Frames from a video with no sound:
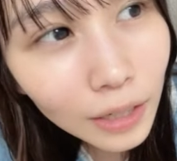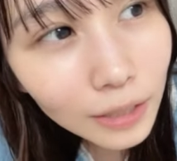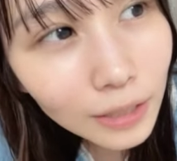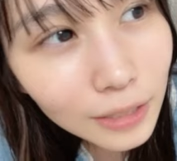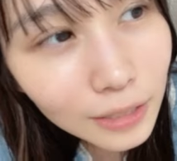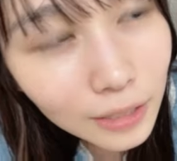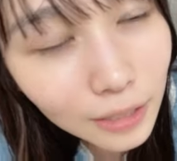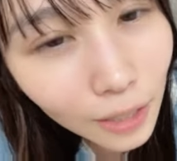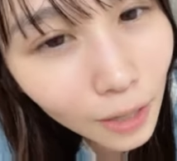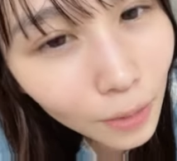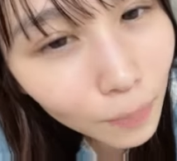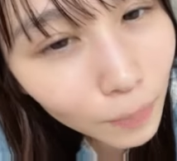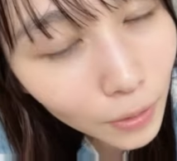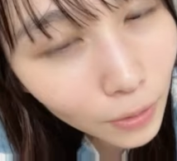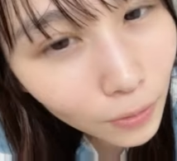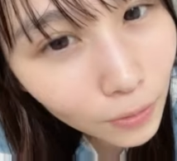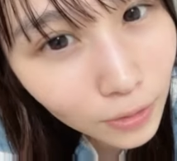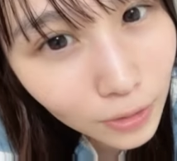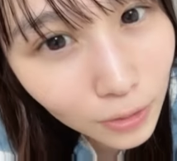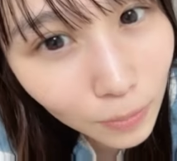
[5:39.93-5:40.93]
2時間目
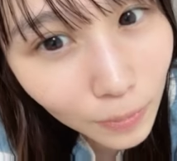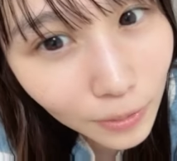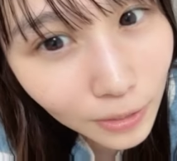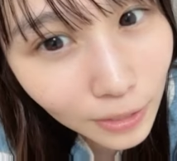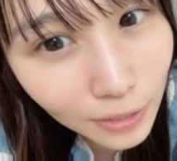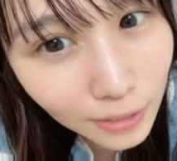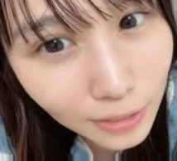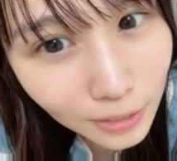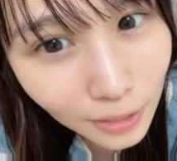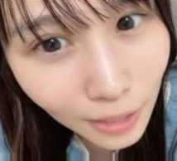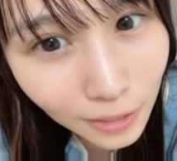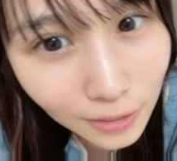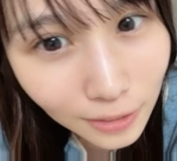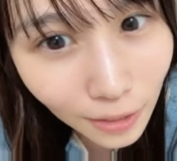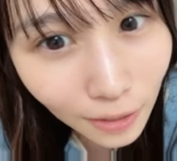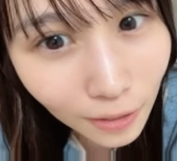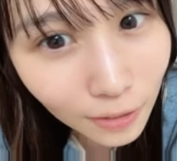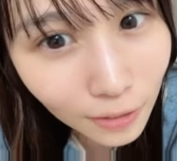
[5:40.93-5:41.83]
がおすすめですね朝